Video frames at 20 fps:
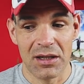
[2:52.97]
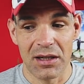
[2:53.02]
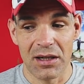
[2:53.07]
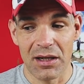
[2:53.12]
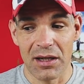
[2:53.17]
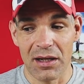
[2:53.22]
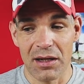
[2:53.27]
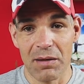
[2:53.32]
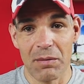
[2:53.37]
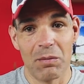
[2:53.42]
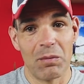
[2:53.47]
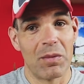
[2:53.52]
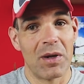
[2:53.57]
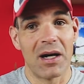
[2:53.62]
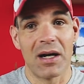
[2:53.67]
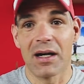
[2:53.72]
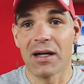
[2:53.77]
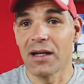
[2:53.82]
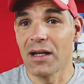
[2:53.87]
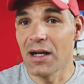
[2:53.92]
eh,
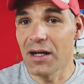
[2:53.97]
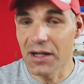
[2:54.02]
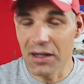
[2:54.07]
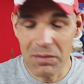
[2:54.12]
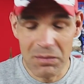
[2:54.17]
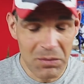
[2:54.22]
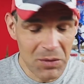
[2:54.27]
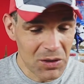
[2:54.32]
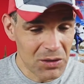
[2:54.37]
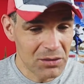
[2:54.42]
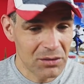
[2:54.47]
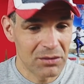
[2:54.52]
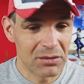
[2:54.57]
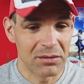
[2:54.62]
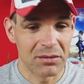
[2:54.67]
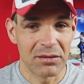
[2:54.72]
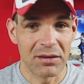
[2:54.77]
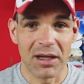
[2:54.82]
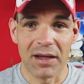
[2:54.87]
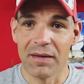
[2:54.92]
bajar el ritmo,
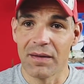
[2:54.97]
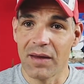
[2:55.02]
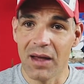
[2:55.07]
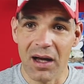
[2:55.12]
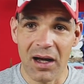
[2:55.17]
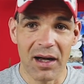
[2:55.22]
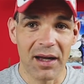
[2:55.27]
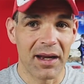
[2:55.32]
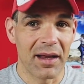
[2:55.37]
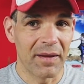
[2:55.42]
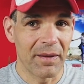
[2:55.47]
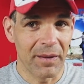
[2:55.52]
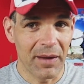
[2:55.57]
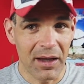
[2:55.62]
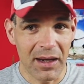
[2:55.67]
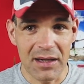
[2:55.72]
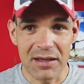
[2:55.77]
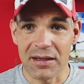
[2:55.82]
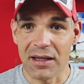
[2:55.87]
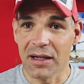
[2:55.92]
andar,
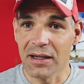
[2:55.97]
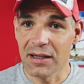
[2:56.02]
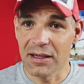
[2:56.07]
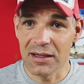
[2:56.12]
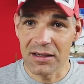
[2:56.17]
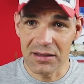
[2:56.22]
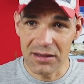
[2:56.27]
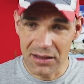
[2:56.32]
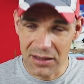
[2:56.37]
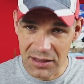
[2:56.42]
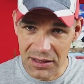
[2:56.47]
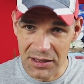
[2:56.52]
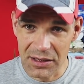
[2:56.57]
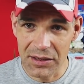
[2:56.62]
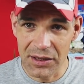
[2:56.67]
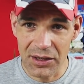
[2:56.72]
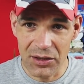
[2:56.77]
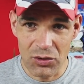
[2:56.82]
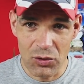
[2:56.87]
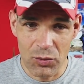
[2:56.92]
andar hasta que estés
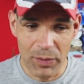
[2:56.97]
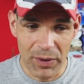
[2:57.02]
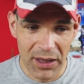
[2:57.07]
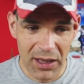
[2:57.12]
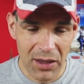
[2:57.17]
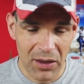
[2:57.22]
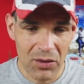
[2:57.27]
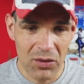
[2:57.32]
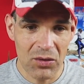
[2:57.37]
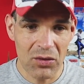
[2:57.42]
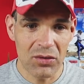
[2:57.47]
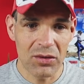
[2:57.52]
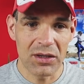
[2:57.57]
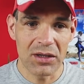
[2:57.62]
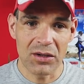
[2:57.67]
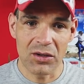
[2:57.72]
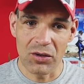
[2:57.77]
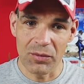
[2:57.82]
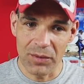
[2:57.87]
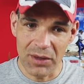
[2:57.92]
recuperado,
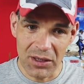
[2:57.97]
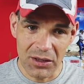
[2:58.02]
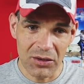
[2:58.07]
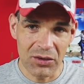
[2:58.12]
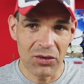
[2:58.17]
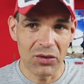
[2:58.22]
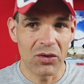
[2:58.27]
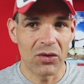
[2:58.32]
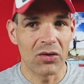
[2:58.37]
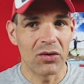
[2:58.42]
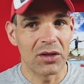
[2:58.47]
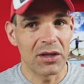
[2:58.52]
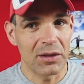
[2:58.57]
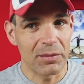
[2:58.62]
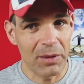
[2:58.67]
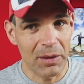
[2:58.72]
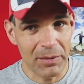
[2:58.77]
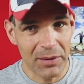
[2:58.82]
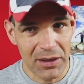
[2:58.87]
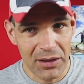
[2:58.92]
ir comiendo, ir
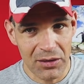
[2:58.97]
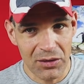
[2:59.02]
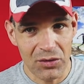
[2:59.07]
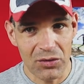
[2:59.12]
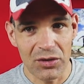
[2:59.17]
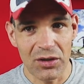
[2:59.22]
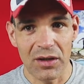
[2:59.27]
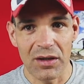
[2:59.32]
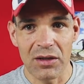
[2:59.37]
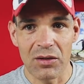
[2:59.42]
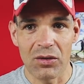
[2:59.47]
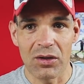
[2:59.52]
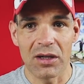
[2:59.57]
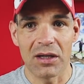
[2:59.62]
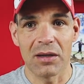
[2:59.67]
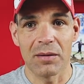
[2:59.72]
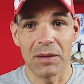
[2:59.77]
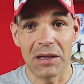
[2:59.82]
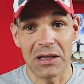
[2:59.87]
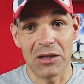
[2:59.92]
bebiendo, ya digo
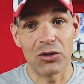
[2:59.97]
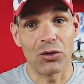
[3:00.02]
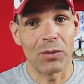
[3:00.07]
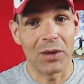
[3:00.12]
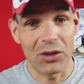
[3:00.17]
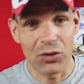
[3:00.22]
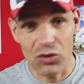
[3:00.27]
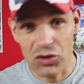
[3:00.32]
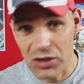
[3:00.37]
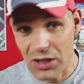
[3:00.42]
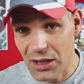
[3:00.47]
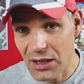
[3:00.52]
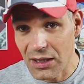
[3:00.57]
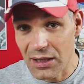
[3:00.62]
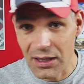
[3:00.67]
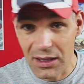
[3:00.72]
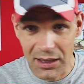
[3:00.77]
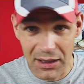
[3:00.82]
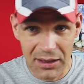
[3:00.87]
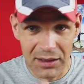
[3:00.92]
que ir tomando
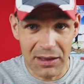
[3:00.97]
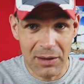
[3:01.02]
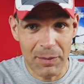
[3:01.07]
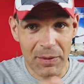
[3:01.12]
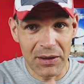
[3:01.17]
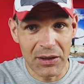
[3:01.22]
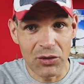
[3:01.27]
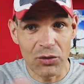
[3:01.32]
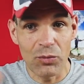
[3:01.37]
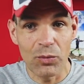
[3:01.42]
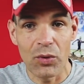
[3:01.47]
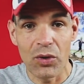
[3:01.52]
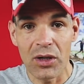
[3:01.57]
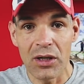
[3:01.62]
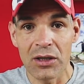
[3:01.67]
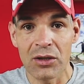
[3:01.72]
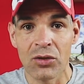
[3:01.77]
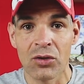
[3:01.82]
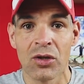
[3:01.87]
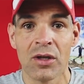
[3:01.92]
sales, que dependiendo un
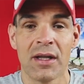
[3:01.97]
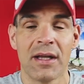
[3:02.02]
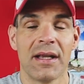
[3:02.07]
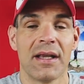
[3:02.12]
poquito